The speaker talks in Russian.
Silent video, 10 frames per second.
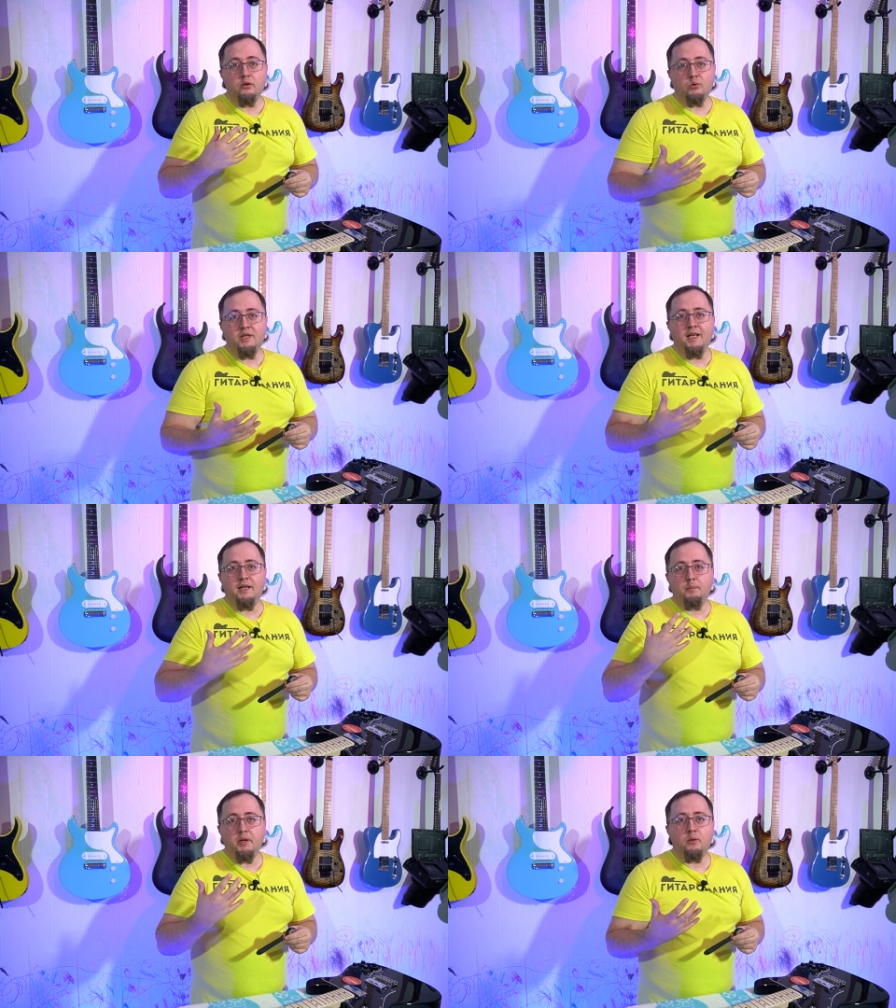Друзья,
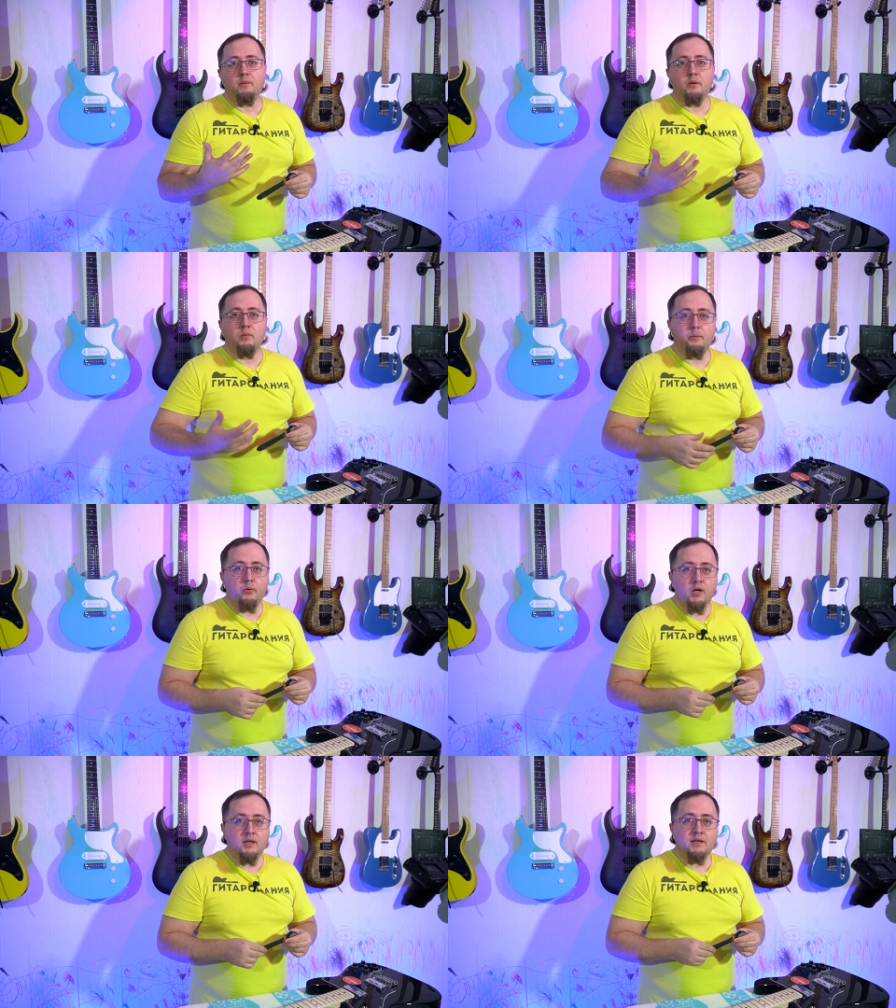для подобных
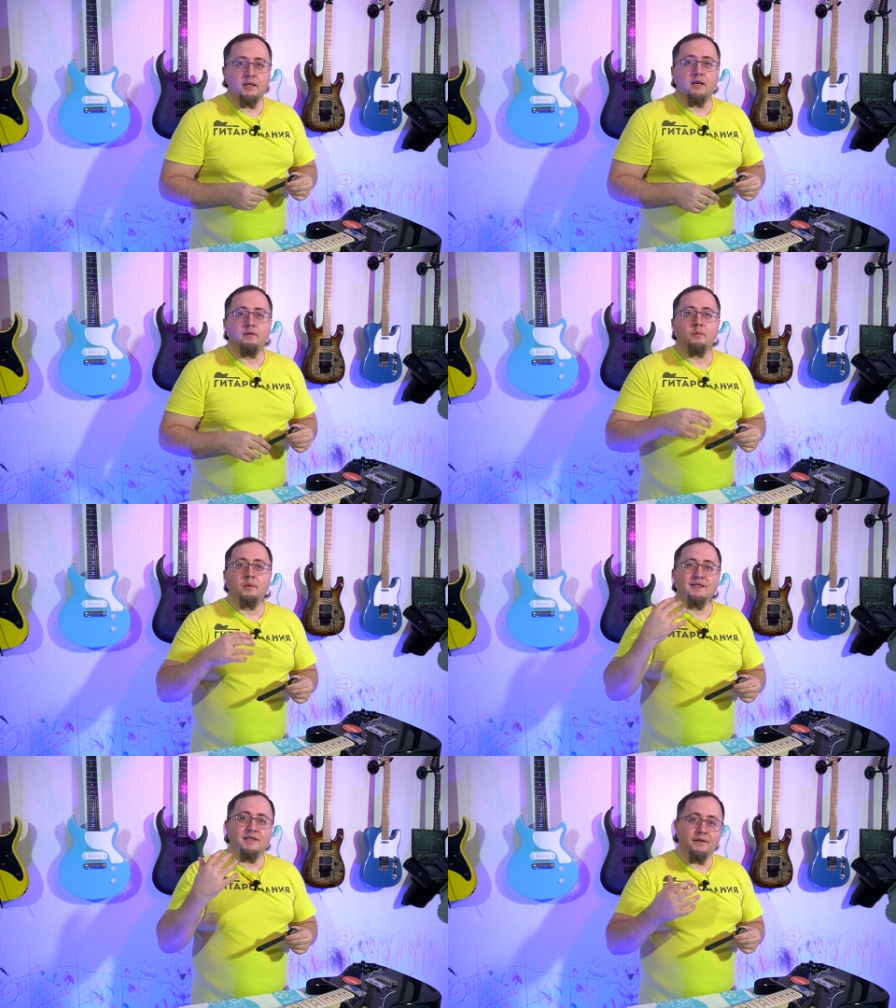манипуляций я
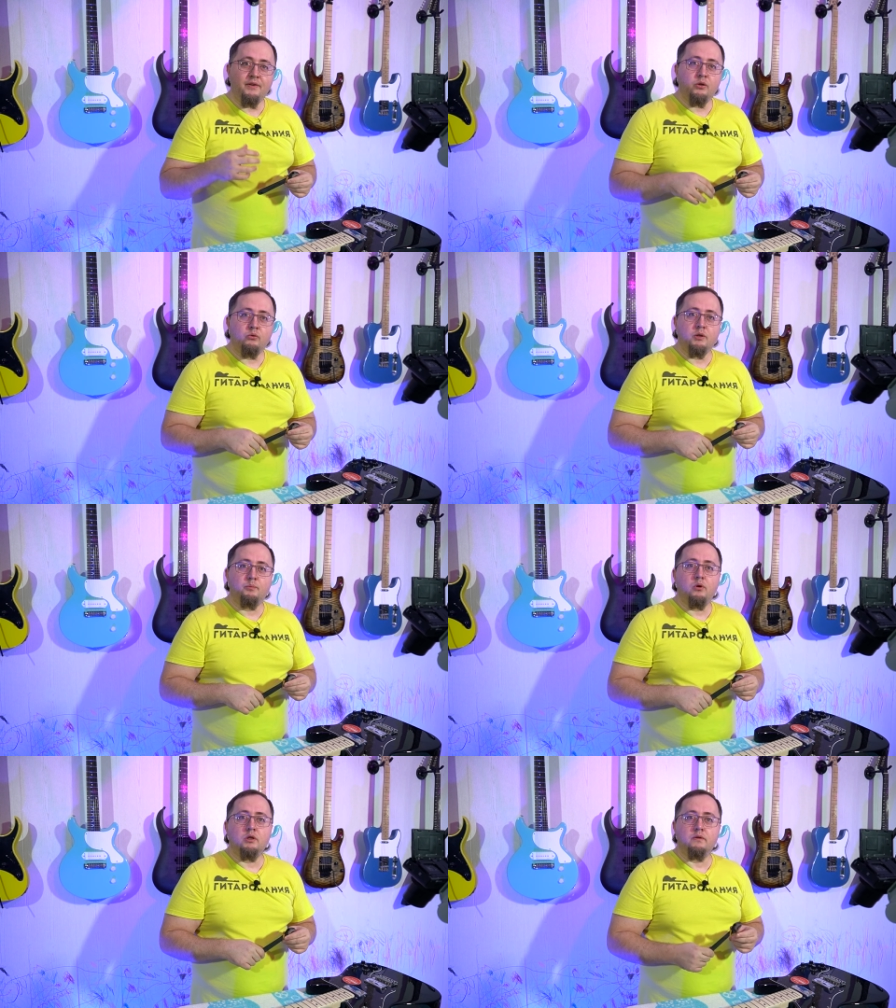вам советую
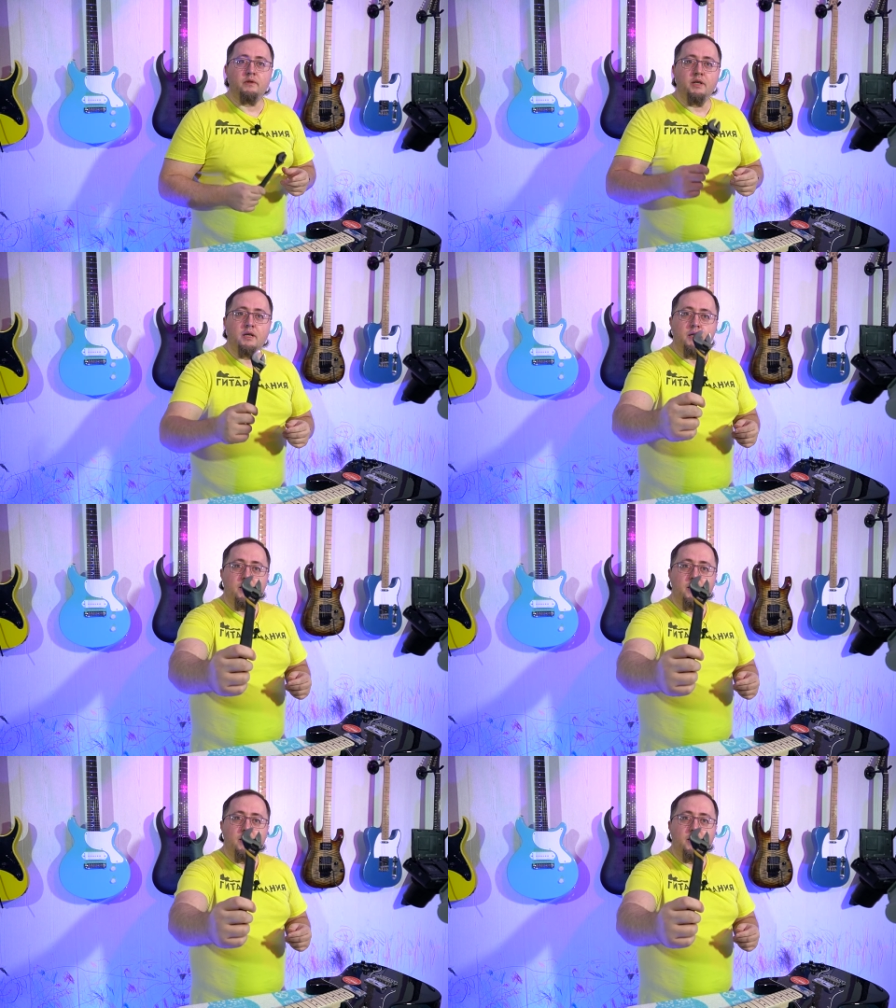использовать